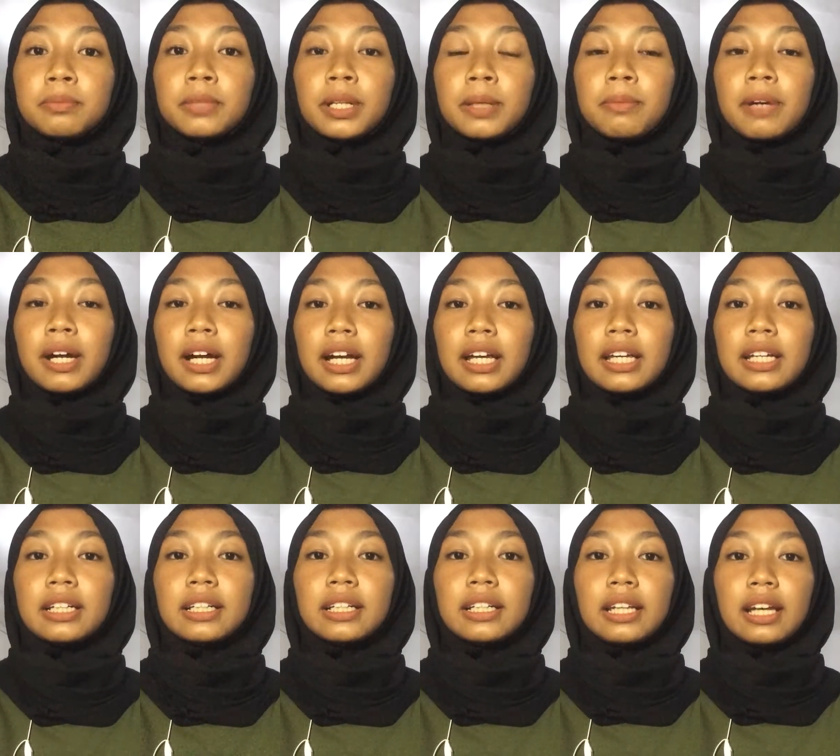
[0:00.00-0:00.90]
berbagai
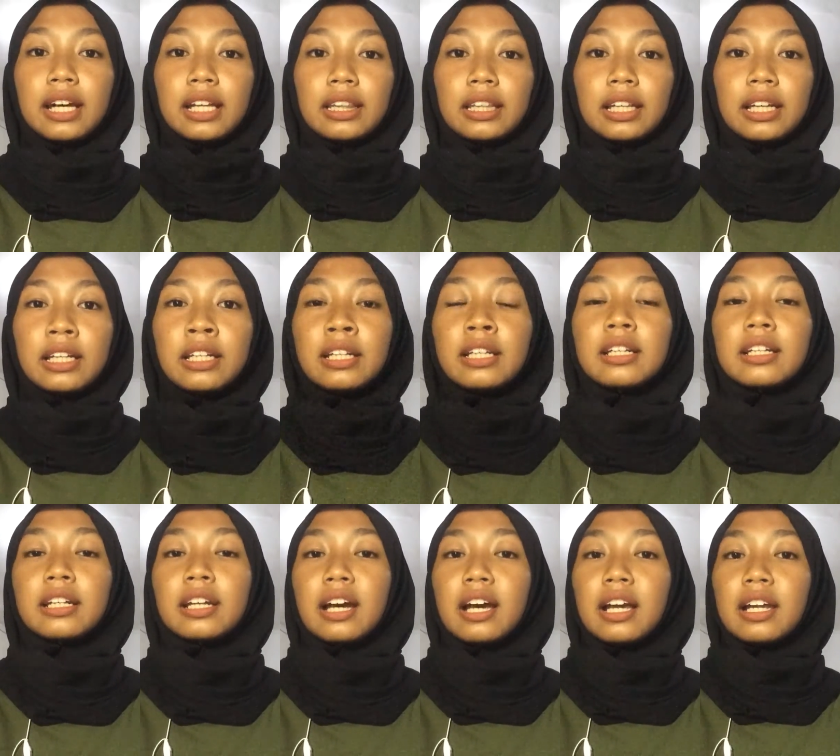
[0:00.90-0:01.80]
kegiatan
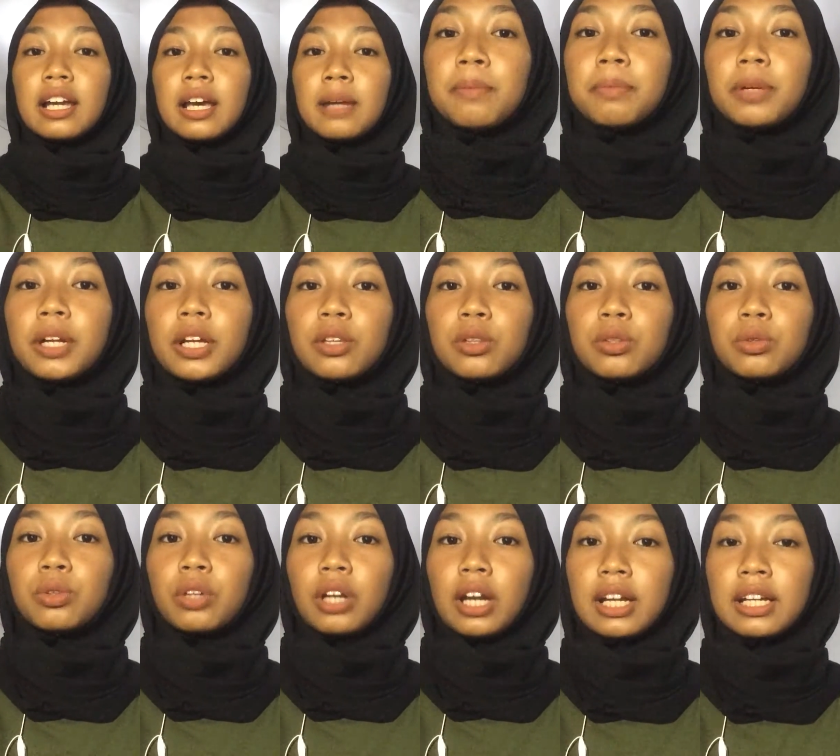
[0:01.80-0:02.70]
dan
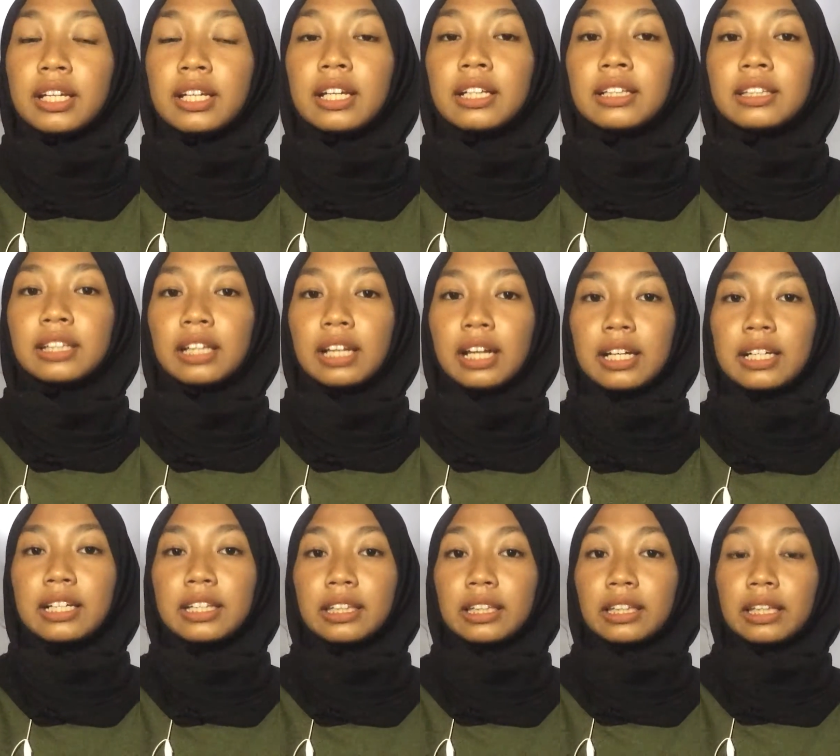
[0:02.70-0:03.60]
peraturan yang telah
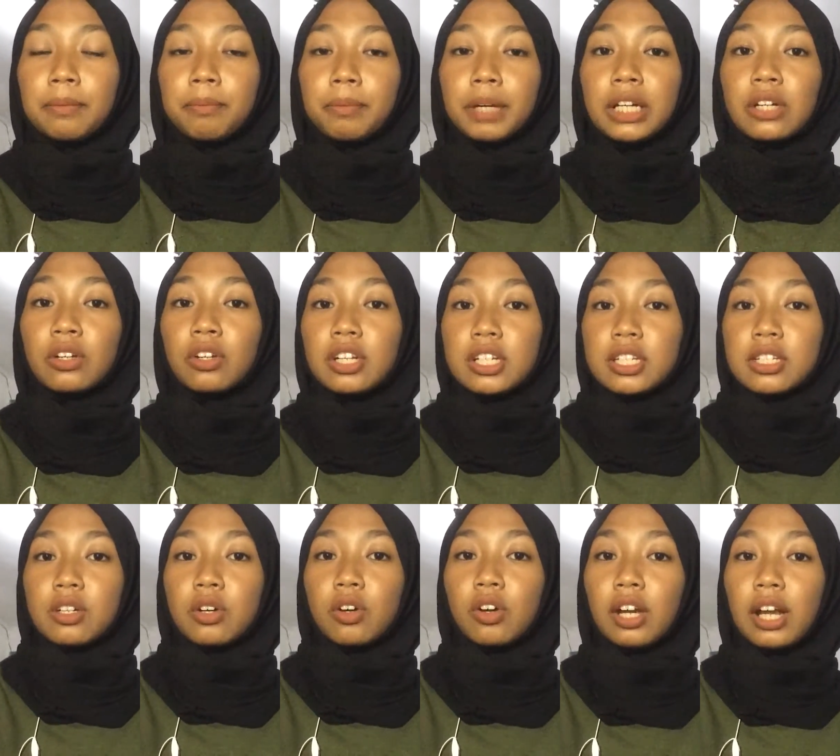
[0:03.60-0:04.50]
ditetapkan oleh
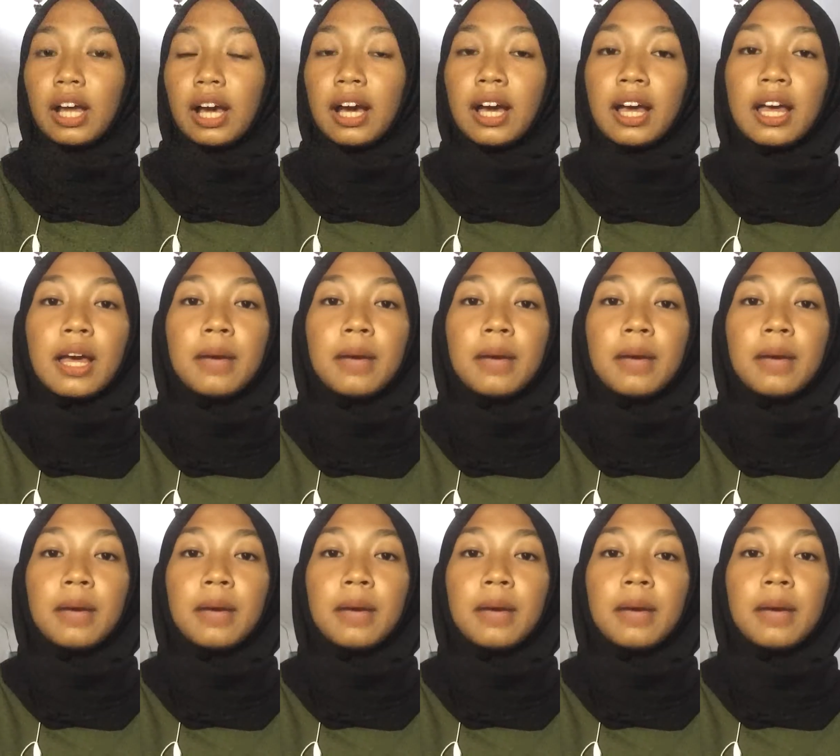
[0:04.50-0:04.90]
sekolah,